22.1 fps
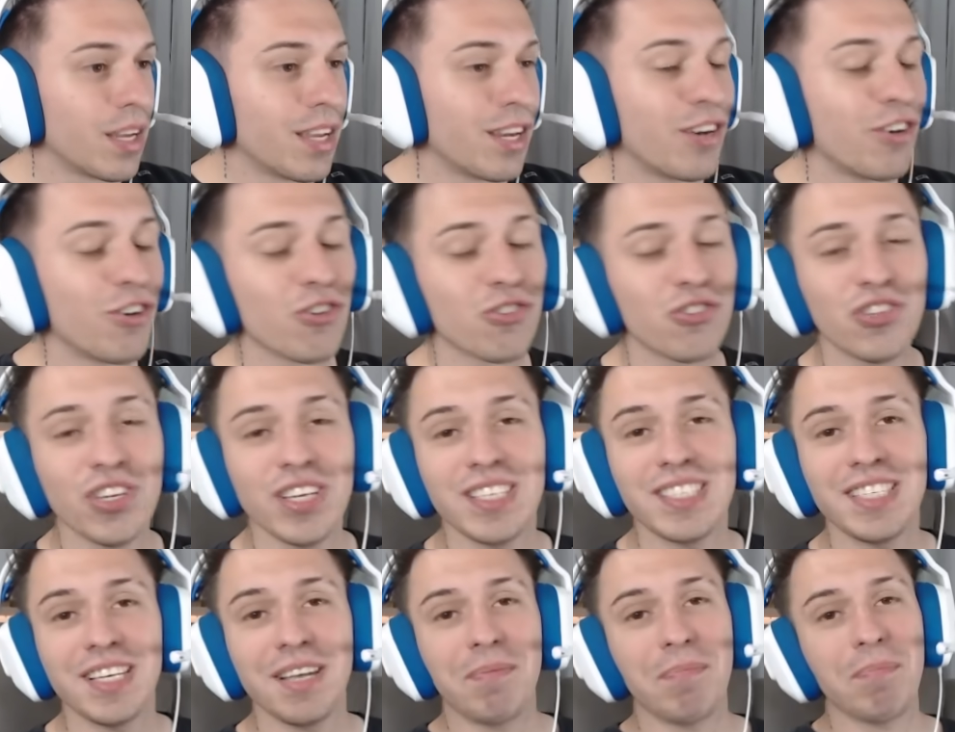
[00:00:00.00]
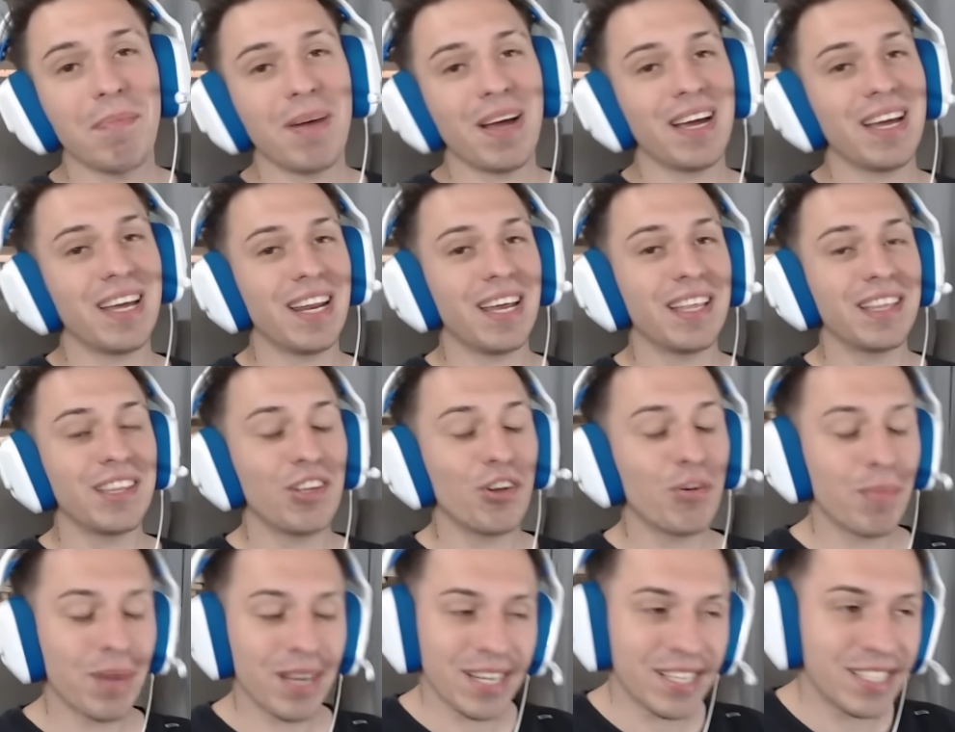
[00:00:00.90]
No sé si es más grande
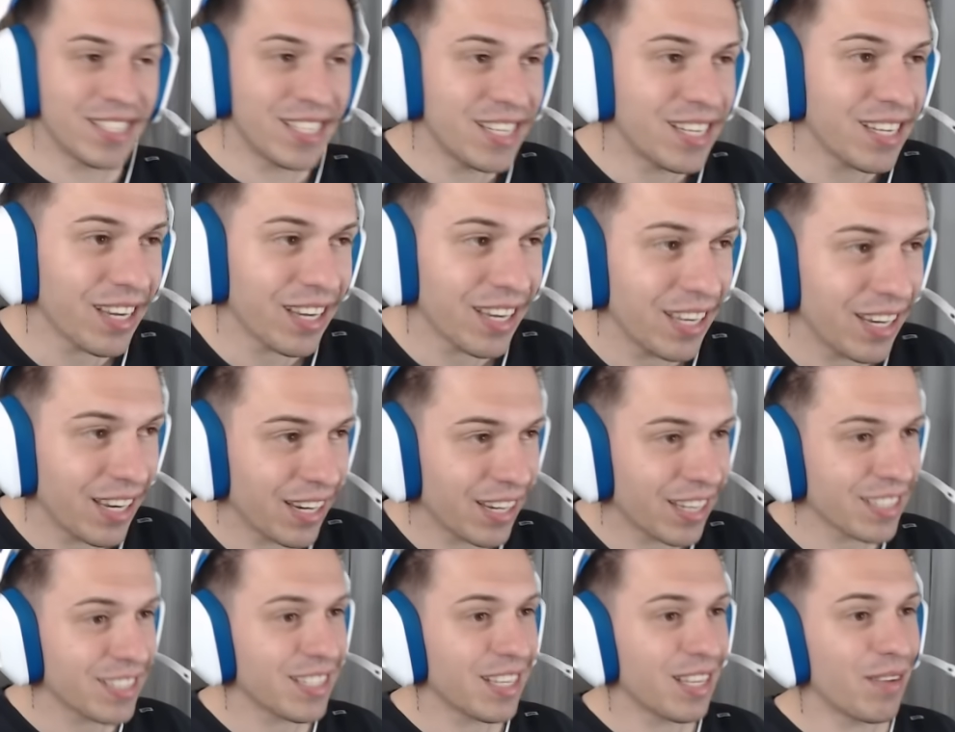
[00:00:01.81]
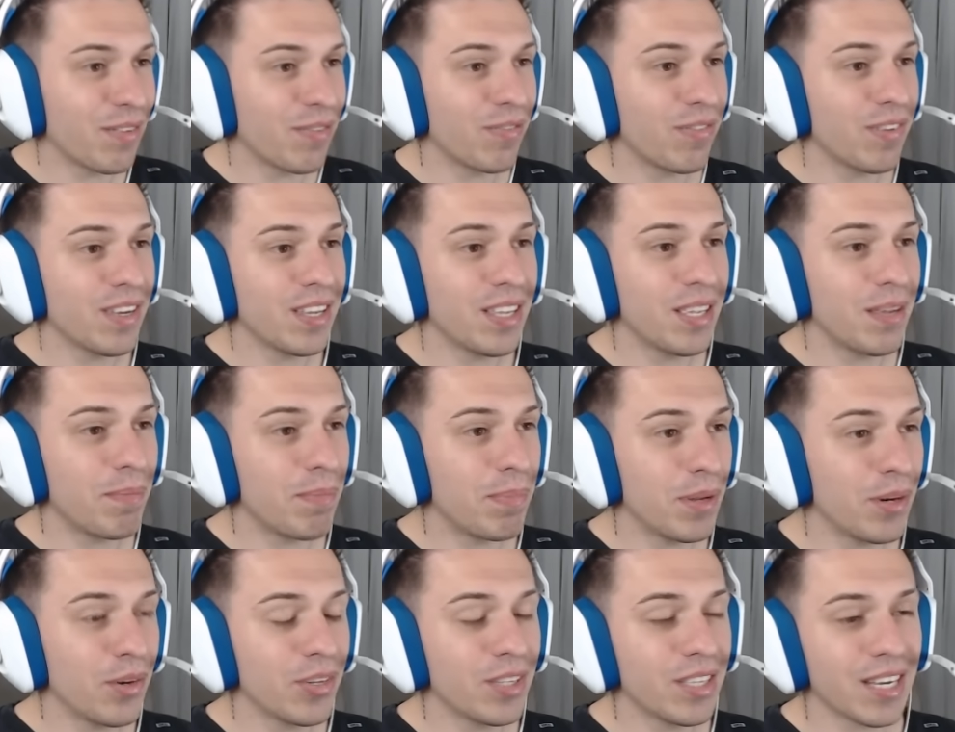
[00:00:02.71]
o más chica que la casa de Fede,
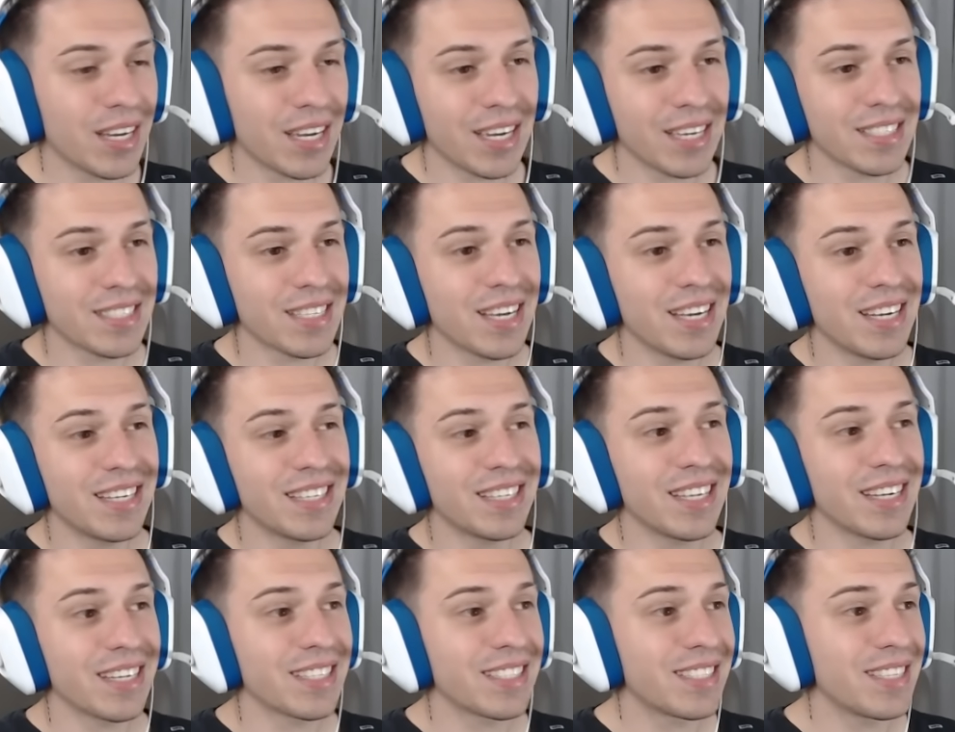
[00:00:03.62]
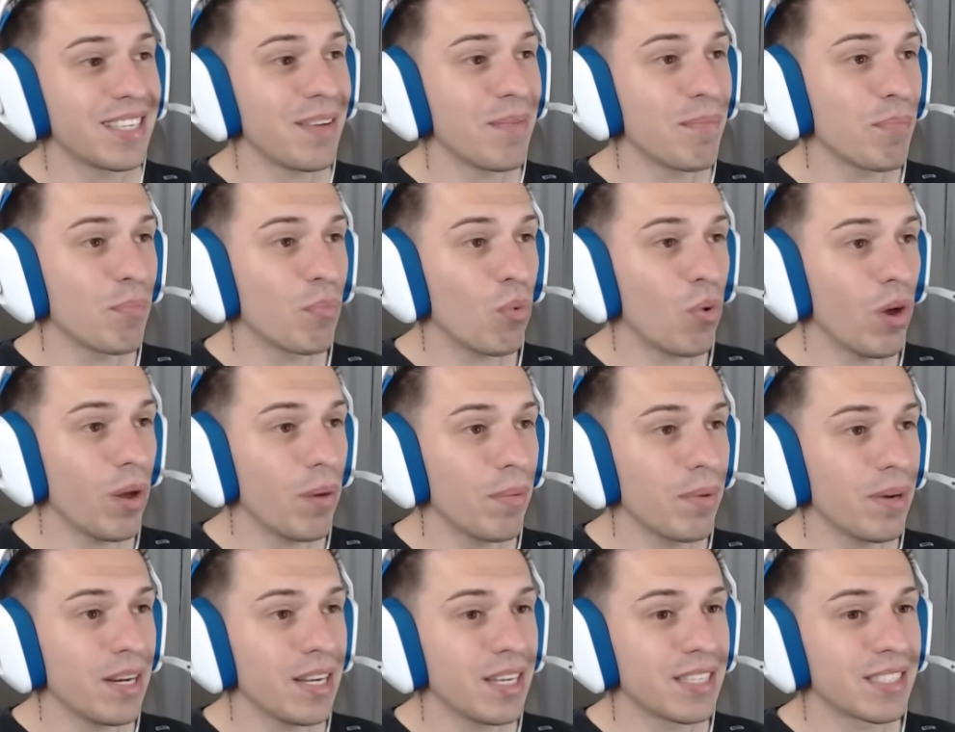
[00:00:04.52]
pero esta casa al estar sin
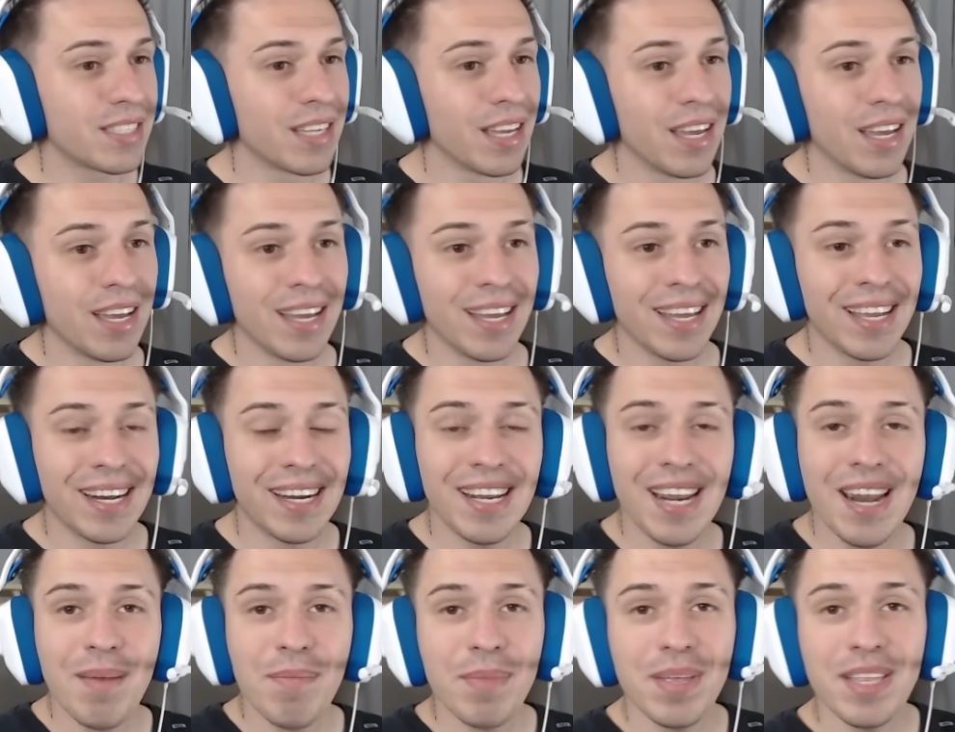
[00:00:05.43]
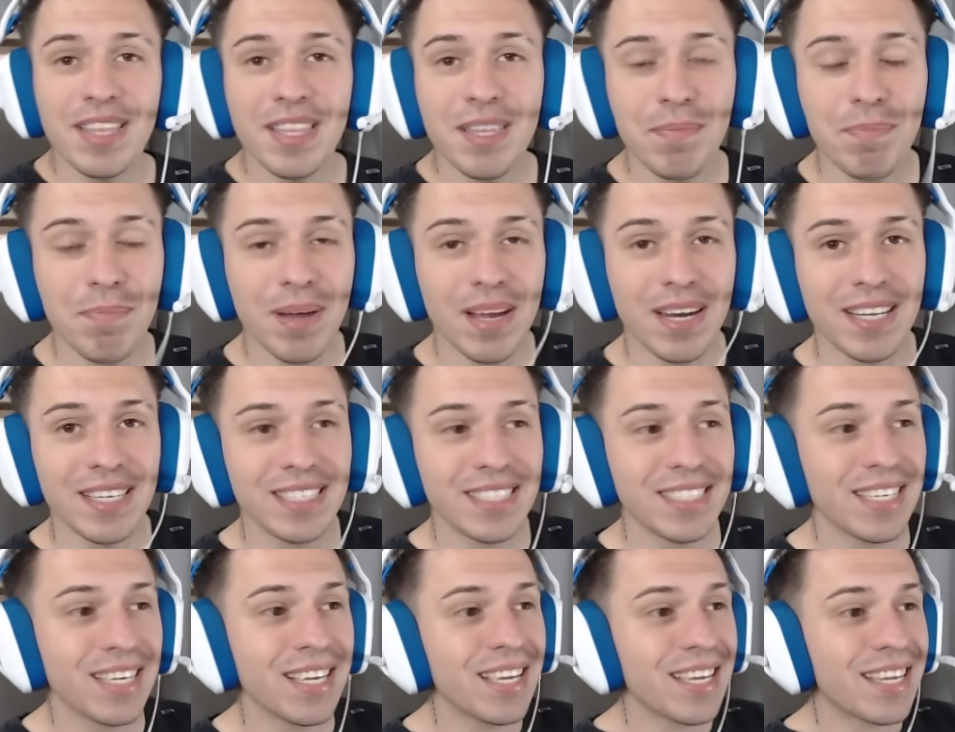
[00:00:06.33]
muebles realmente
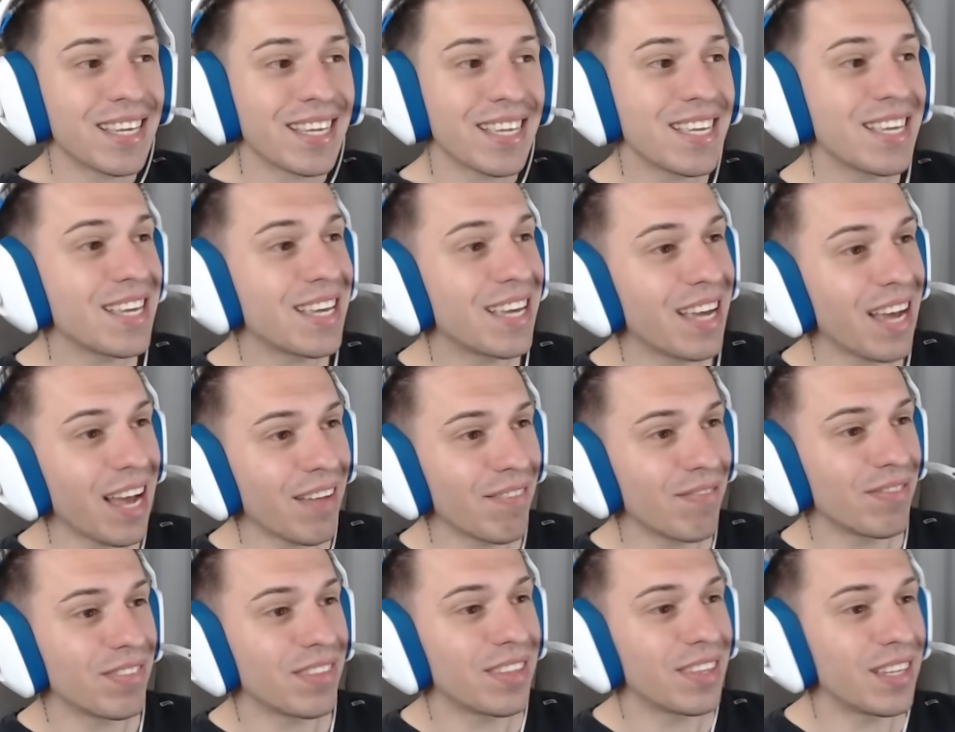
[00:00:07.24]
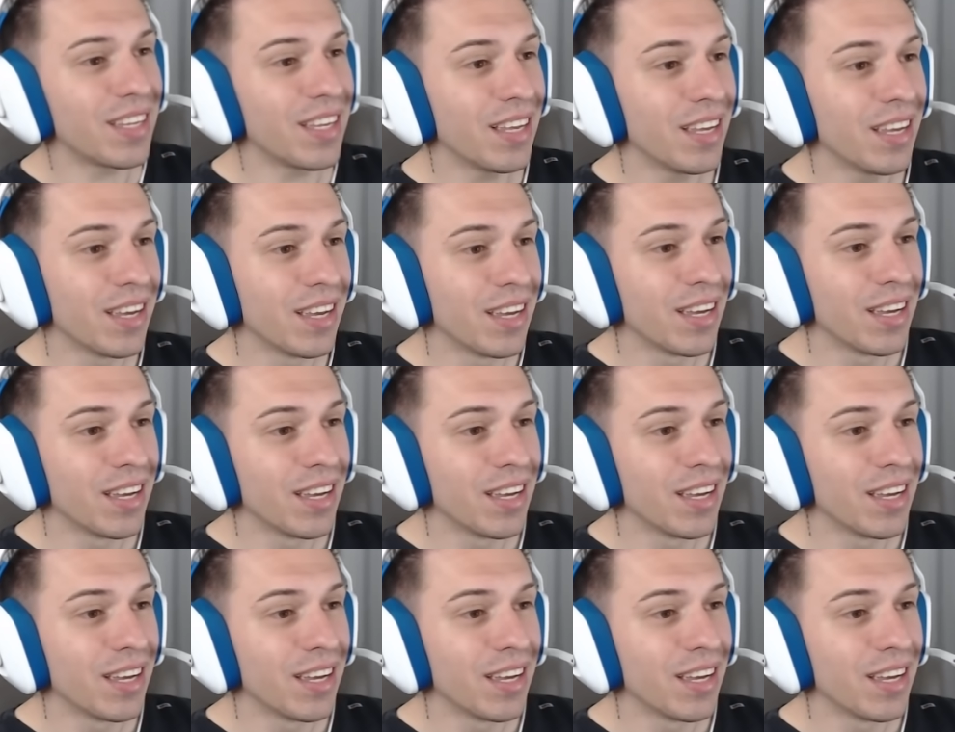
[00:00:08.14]
parece gigante.